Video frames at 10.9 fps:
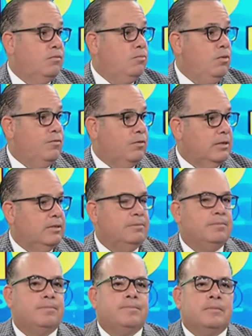muy fuertes
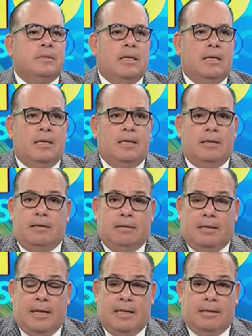y,
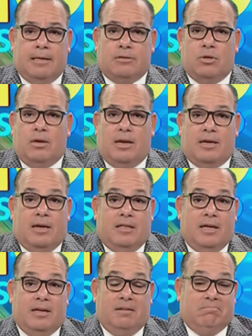nada, eso, la
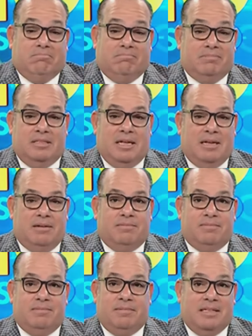realidad es que
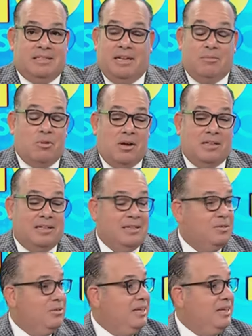eh, tenemos que quitar eso